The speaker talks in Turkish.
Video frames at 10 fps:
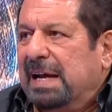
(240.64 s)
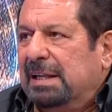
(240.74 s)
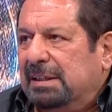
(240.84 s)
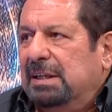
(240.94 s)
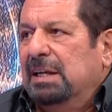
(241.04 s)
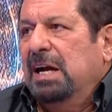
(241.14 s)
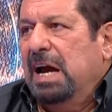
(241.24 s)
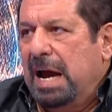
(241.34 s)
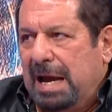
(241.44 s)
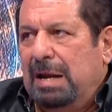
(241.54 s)
geldi.
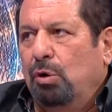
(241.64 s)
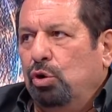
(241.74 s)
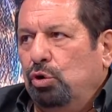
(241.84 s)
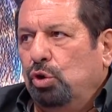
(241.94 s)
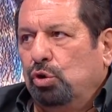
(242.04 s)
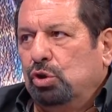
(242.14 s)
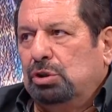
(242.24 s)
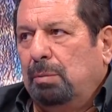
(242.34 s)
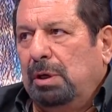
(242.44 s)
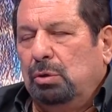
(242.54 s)
Elle oynuyor
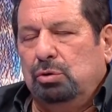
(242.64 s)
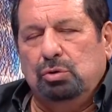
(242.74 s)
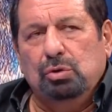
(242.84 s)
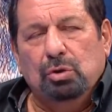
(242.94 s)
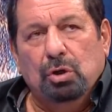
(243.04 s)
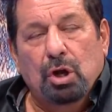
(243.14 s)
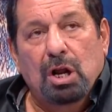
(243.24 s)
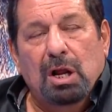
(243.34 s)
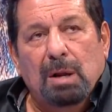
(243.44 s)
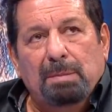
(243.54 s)
Göztepe'li oyuncu.
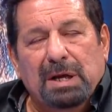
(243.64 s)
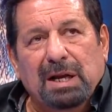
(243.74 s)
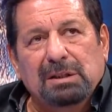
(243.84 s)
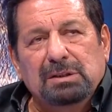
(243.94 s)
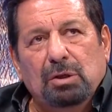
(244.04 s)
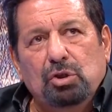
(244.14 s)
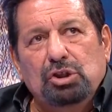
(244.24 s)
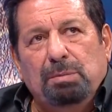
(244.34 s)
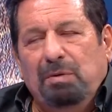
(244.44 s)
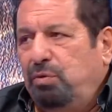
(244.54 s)
Penaltıdan
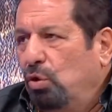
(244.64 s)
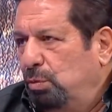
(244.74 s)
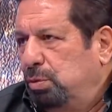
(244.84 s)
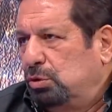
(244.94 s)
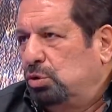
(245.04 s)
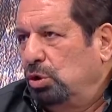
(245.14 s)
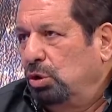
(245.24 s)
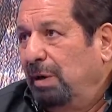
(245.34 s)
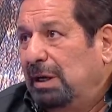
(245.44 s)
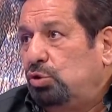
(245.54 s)
önce bir foul
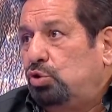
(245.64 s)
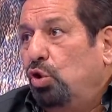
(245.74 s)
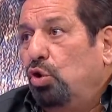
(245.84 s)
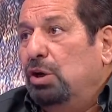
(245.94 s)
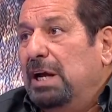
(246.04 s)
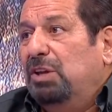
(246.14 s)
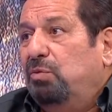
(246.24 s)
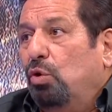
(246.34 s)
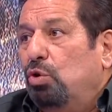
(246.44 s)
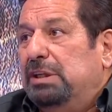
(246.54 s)
pozisyonu var. Çok net
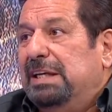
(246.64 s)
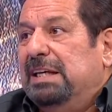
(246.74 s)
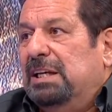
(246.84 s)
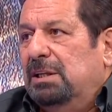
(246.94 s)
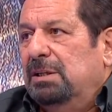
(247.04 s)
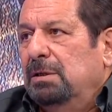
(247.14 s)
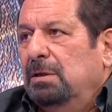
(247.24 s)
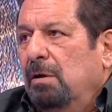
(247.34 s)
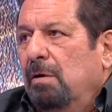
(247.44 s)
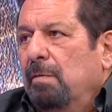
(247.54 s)
foul değil.
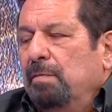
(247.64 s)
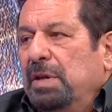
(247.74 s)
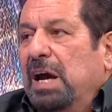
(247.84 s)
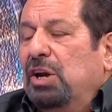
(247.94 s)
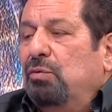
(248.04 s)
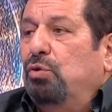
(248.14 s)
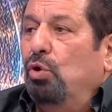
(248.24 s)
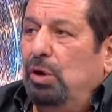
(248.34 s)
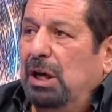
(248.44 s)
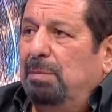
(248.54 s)
Yani
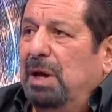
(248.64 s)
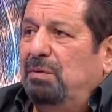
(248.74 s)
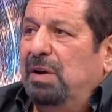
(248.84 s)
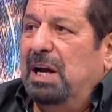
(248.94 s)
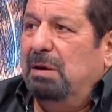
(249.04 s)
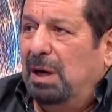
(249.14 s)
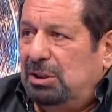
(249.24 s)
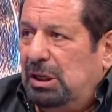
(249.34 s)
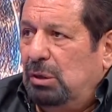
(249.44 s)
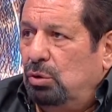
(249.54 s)
foul'ü yapan
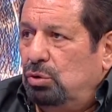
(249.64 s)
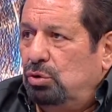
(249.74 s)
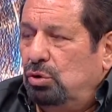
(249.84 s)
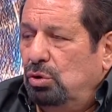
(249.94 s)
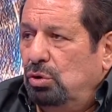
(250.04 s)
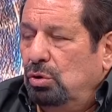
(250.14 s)
Fenerbahçeli oyuncu